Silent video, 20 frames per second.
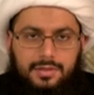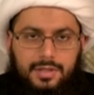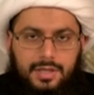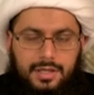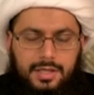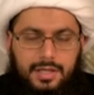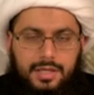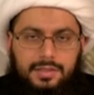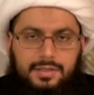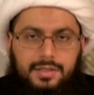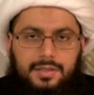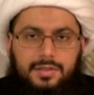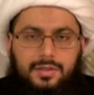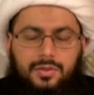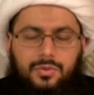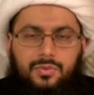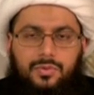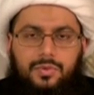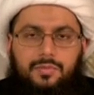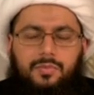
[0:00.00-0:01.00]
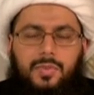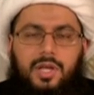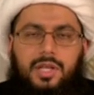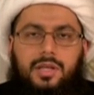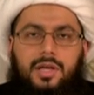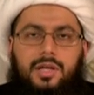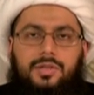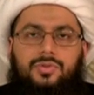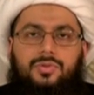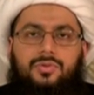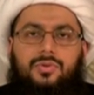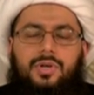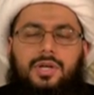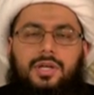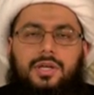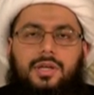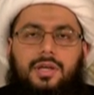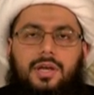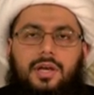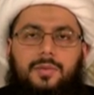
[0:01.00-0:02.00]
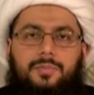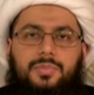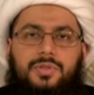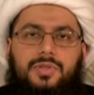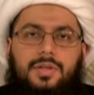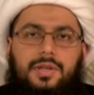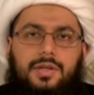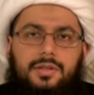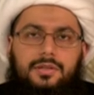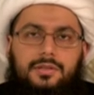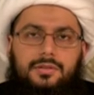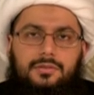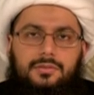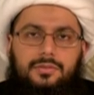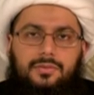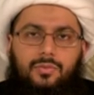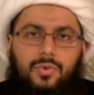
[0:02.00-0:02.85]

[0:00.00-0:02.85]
يعني أنت تقول منهجك أبتر